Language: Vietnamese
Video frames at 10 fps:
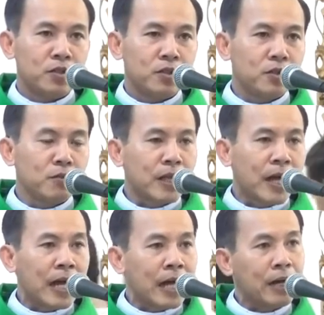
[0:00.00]
Chúng
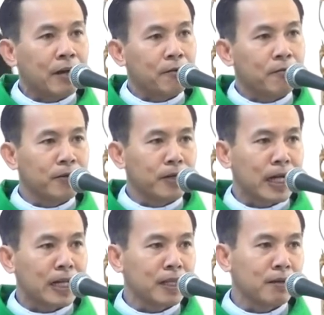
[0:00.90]
ta vừa
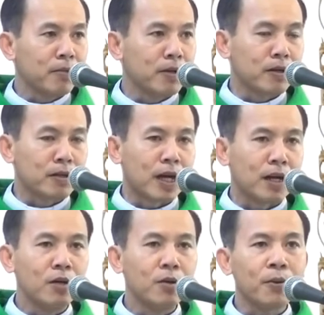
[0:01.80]
nghe tin mừng
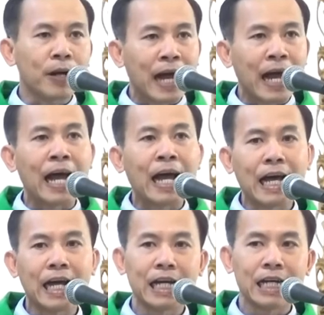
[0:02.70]
Thánh
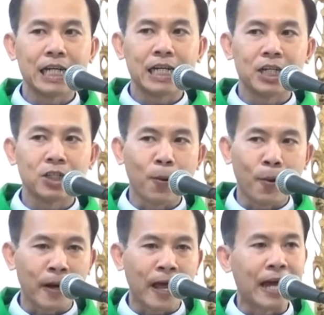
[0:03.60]
Luca thuật
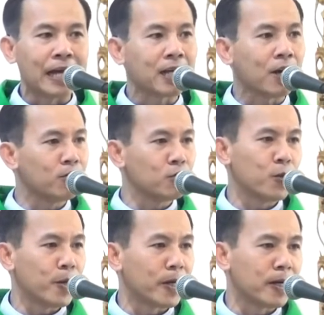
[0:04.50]
lại câu
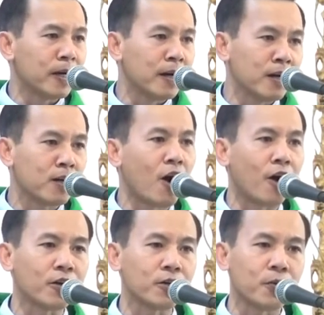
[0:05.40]
chuyện ơn
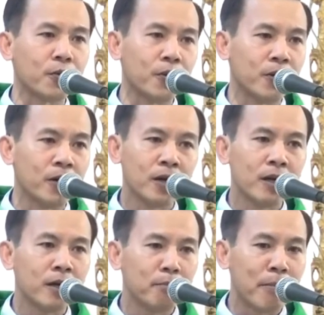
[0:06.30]
gọi của
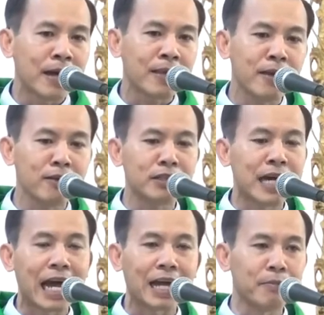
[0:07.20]
bác chân
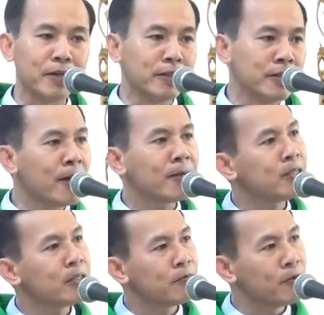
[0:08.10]
chài bình
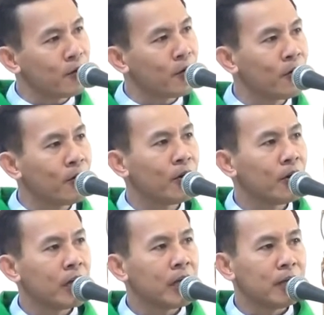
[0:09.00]
dân Phêrô
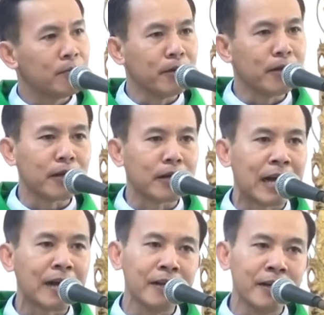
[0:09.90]
miền
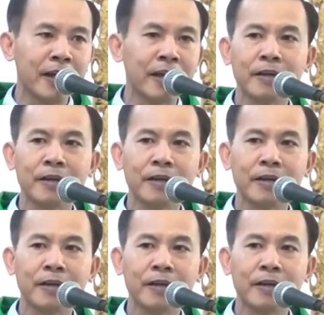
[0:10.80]
Galilee.